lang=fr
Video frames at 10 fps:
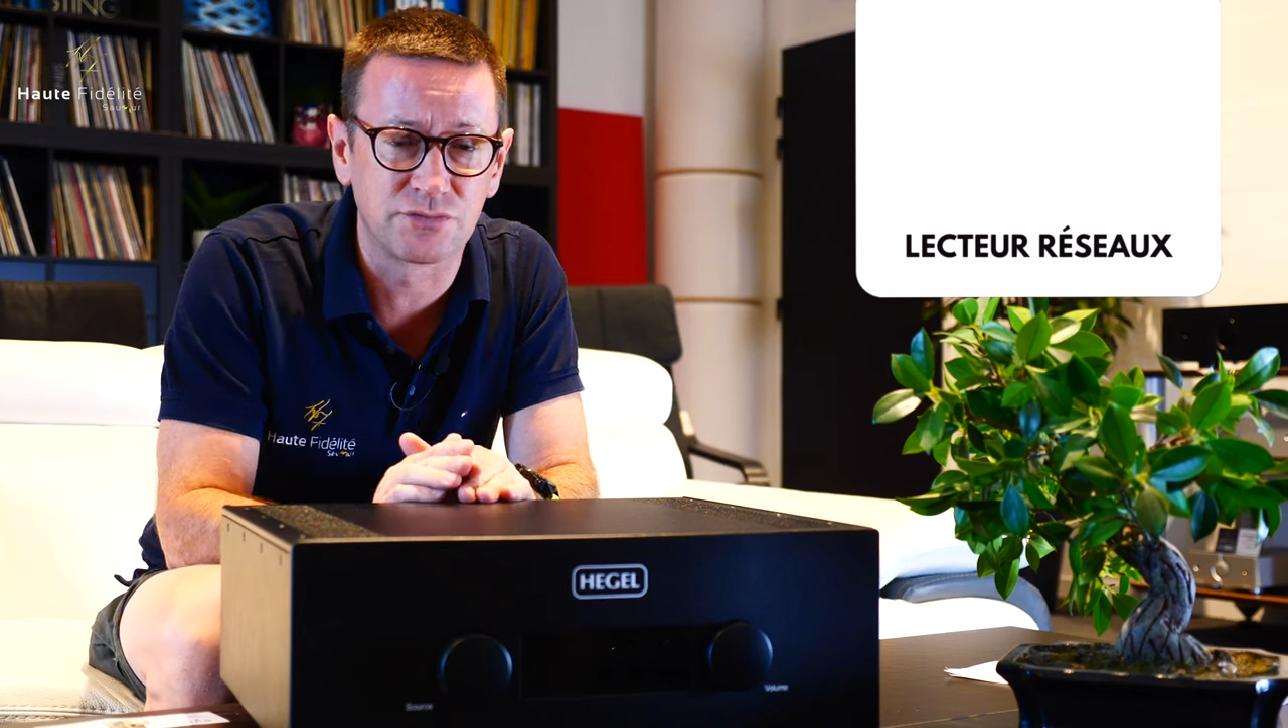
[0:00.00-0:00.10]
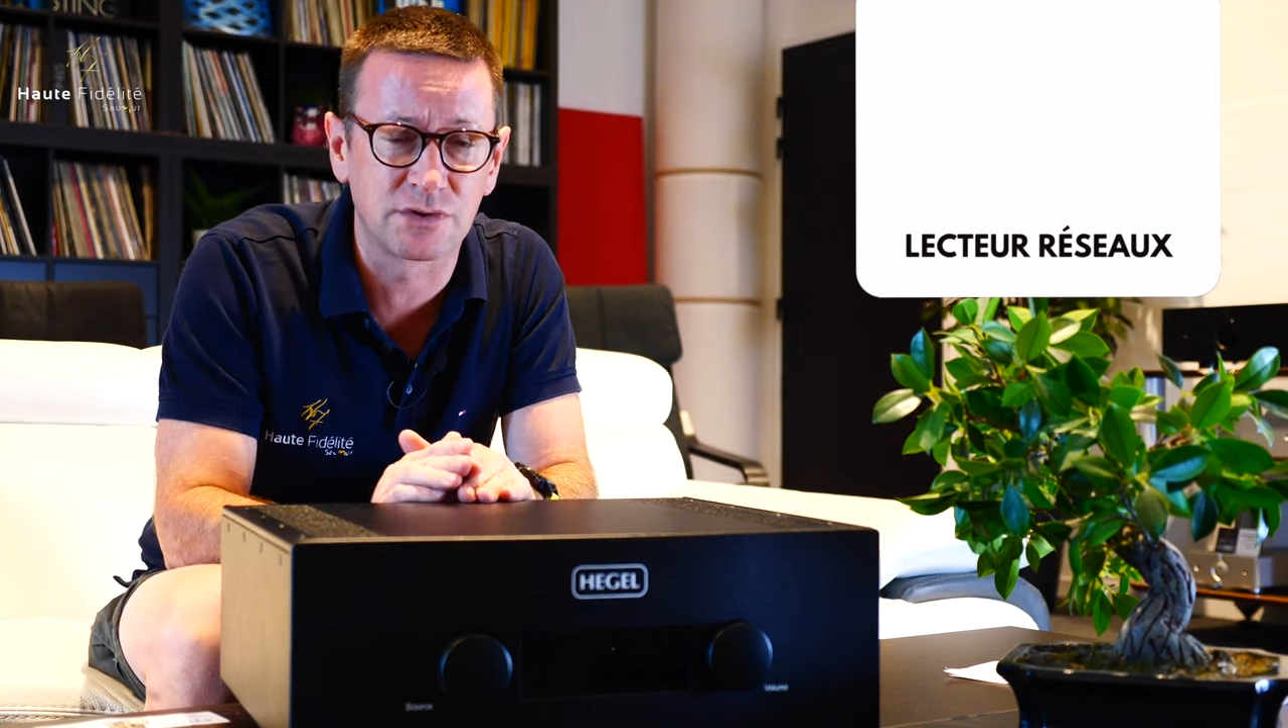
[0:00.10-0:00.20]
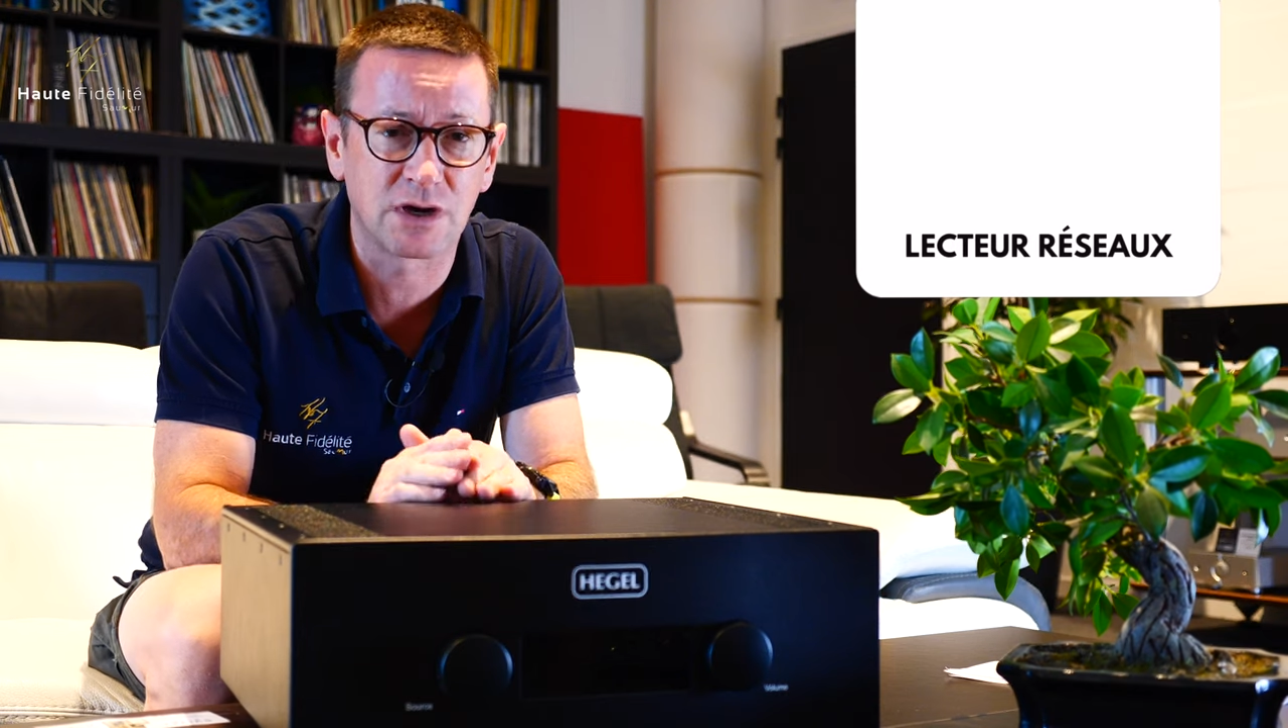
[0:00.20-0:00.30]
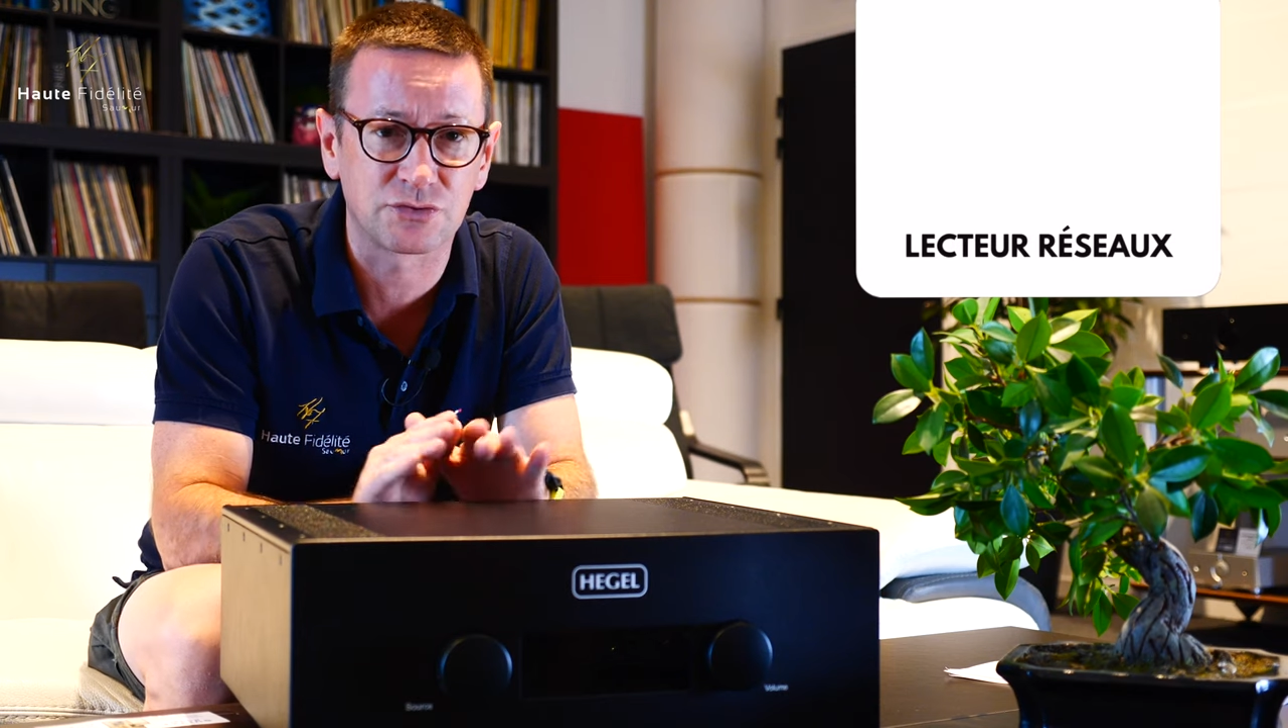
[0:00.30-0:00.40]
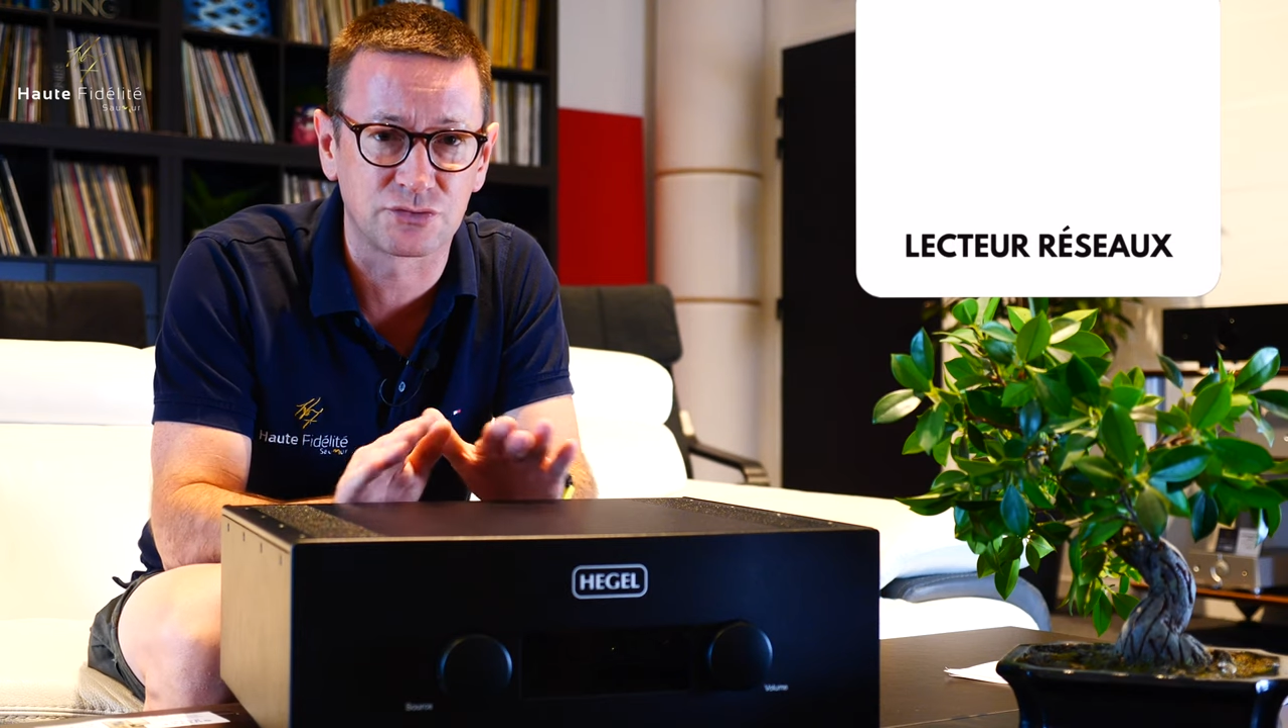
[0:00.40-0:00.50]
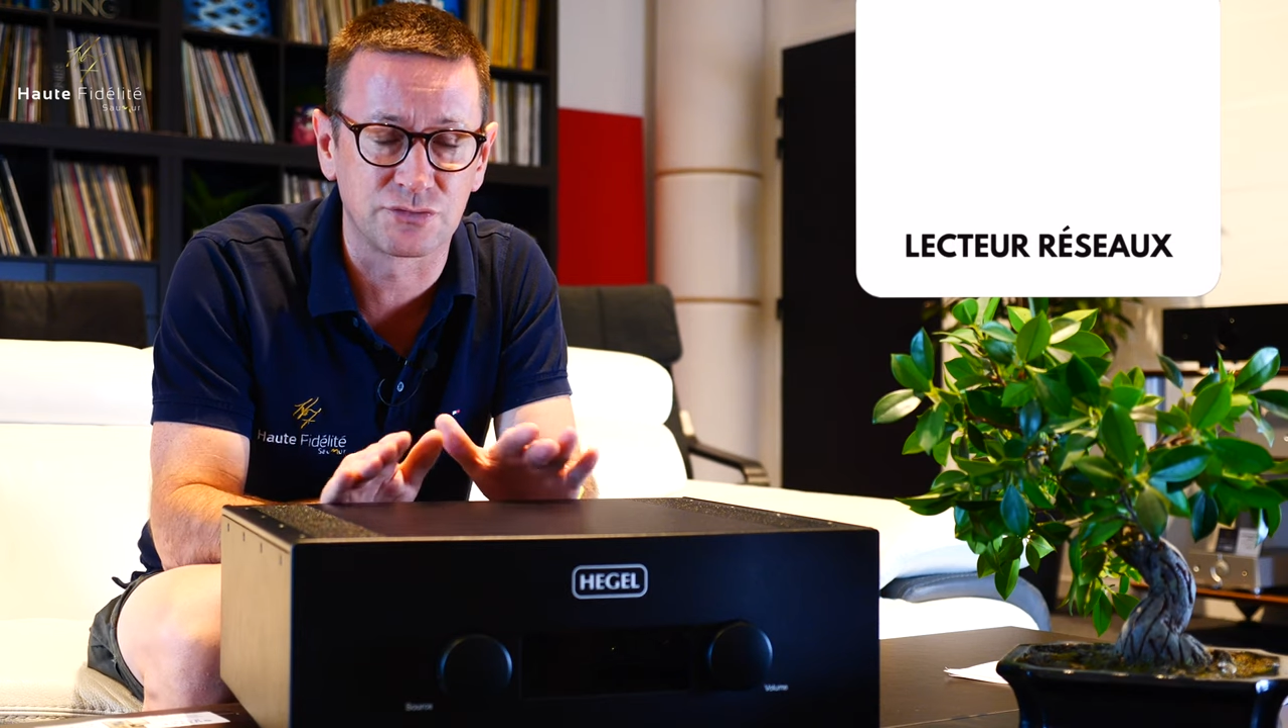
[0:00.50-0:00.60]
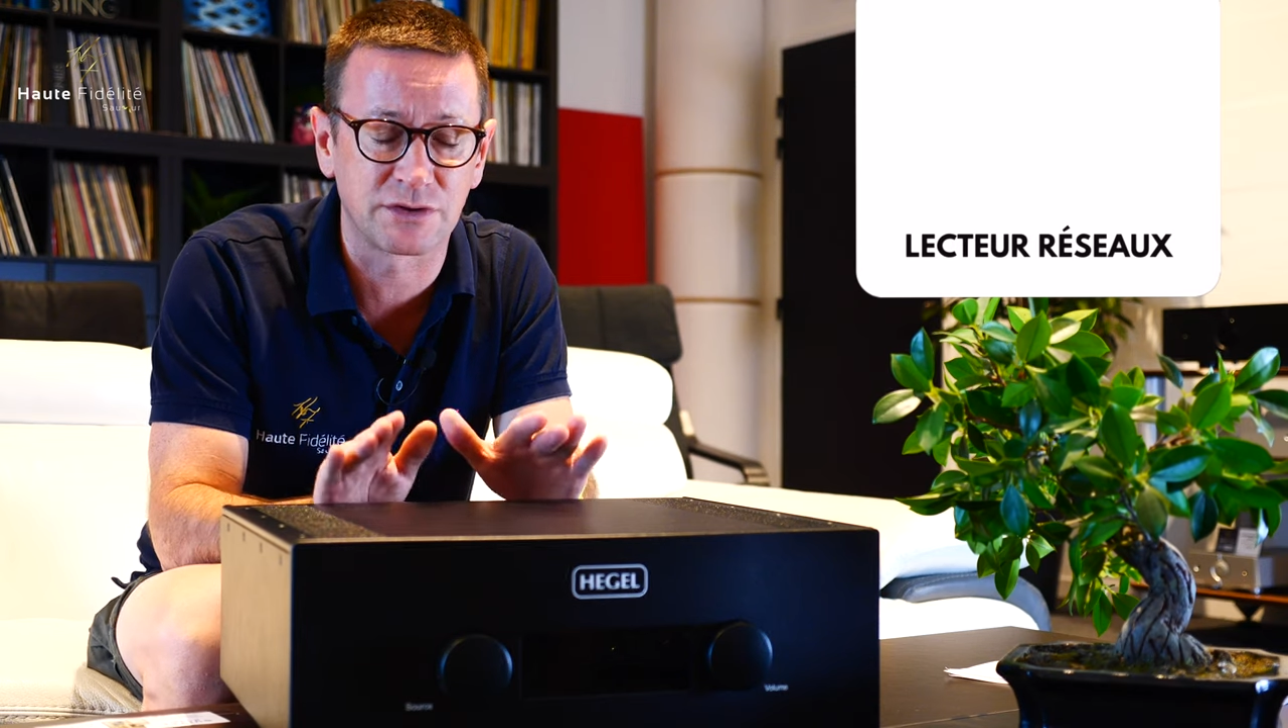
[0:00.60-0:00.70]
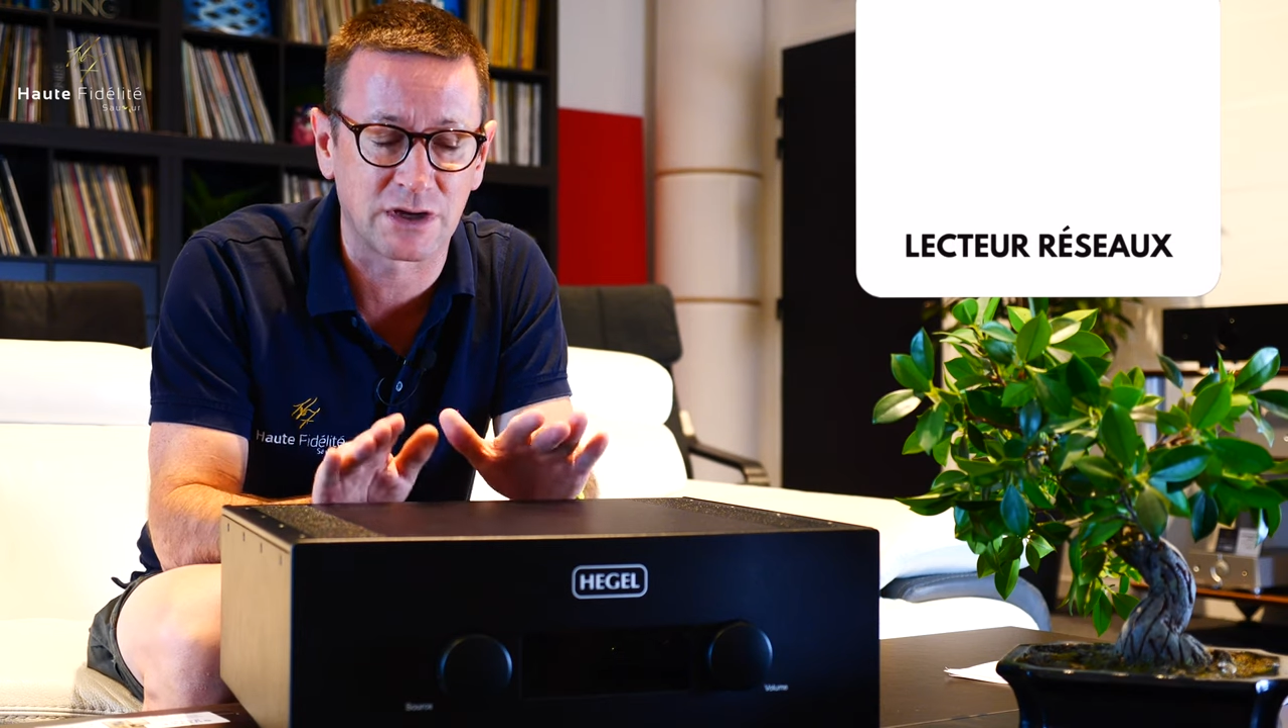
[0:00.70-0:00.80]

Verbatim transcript: pouvoir